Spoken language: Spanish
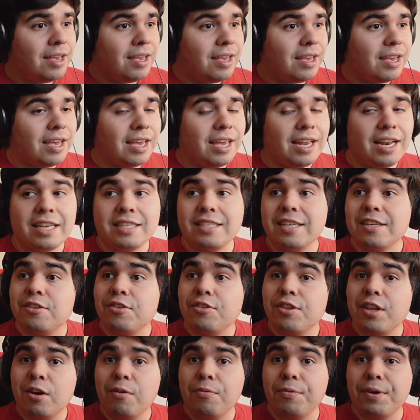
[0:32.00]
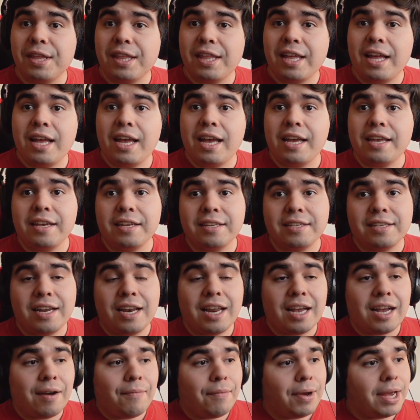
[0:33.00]
en eh, la sección de comunidad, ahí está
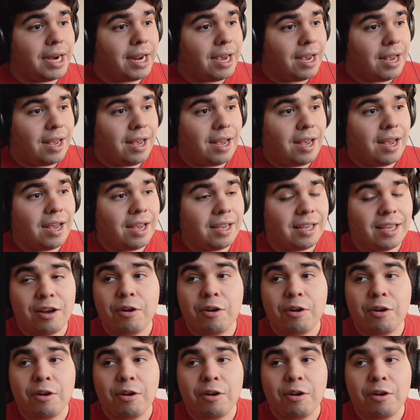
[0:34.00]
la cámara